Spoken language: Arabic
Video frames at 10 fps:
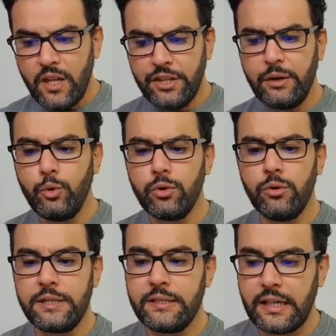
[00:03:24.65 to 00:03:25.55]

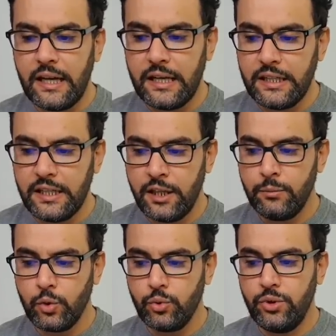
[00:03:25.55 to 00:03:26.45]
نمر أصدقائي إلى
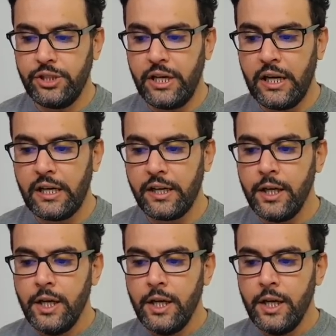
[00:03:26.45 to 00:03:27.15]
موضوع آخر